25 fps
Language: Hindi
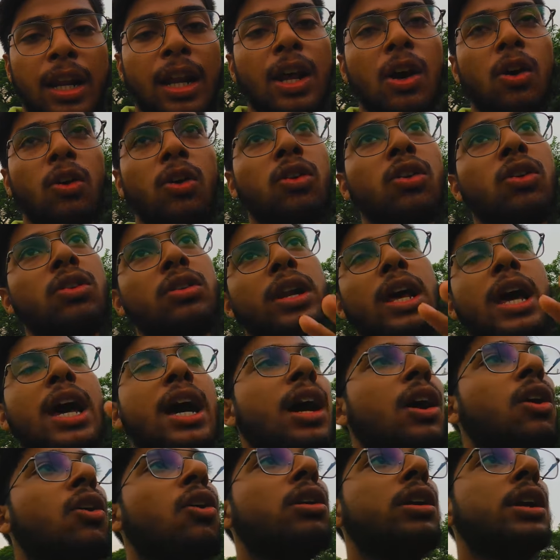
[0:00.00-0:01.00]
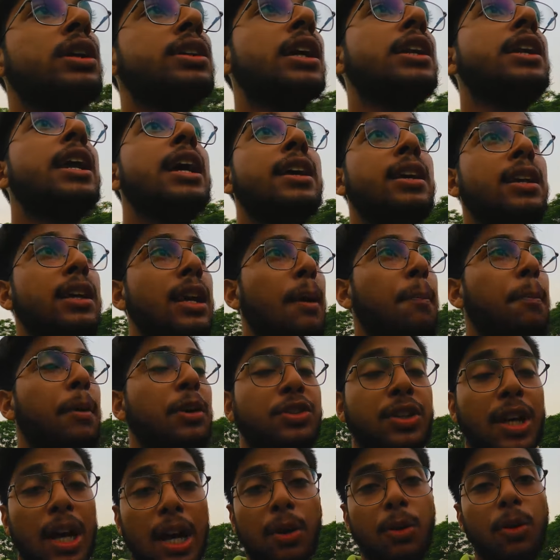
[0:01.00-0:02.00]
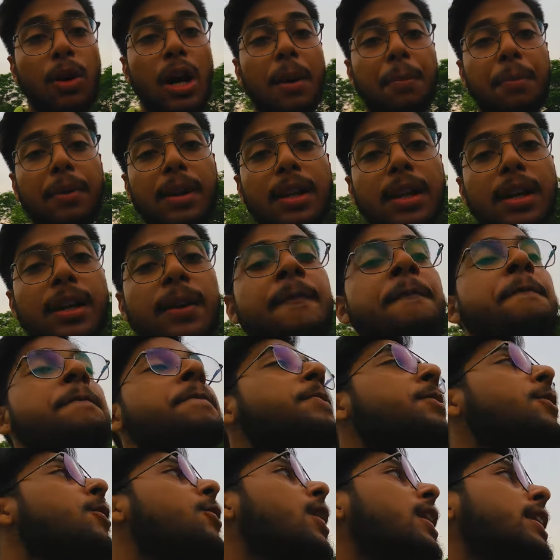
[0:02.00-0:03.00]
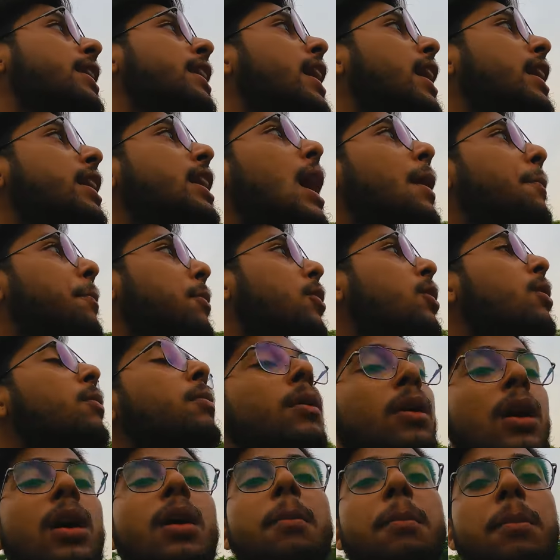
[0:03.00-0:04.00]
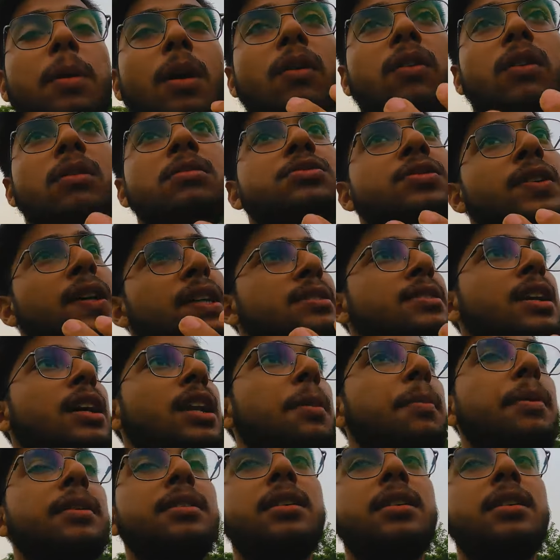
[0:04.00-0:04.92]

रह जाओगे तो नया कॉलेज है नई आपका शहर होगा आपके लिए तो कहीं ना कहीं आपको प्रॉब्लम्स फेस करनी